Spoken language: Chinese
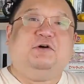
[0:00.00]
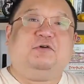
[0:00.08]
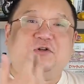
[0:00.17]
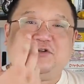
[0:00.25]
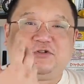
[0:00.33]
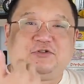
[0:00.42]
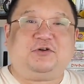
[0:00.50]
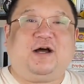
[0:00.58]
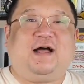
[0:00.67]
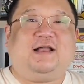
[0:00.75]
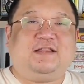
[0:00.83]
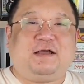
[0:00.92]
我就说
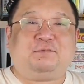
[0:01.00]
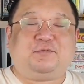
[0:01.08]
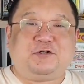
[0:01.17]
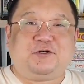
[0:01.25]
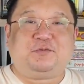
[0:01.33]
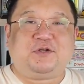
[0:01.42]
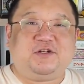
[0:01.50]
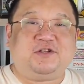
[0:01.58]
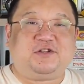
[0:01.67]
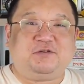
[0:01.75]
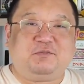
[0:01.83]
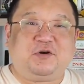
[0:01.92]
啊，他不是平
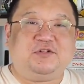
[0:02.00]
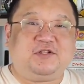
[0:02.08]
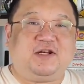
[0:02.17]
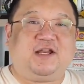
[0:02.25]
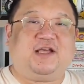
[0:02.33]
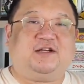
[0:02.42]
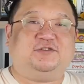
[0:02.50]
时蒙着脸